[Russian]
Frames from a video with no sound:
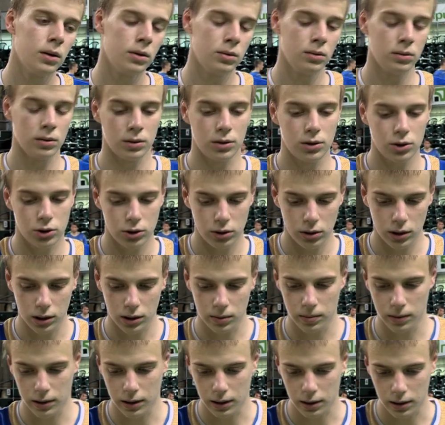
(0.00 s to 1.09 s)
Э, Тяжелая
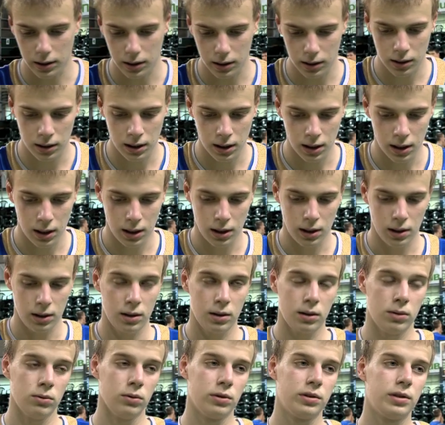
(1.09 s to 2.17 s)
была игра.
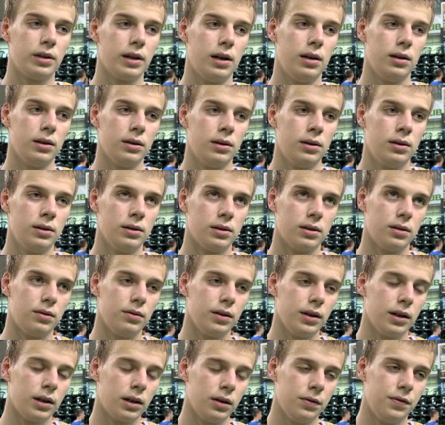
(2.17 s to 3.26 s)
Устали за
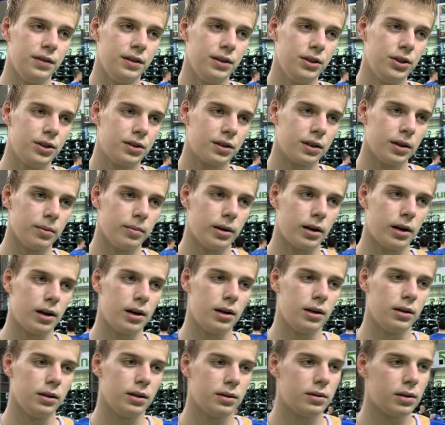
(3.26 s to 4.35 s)
две игры физически,
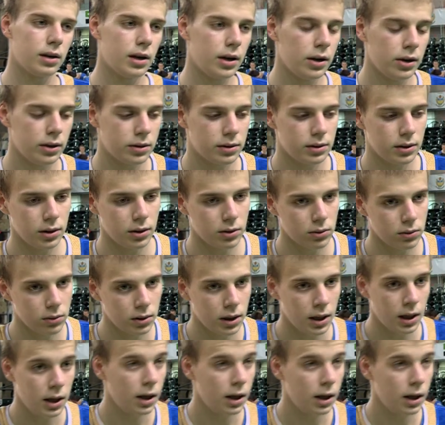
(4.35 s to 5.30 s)
морально, настраивались на игру.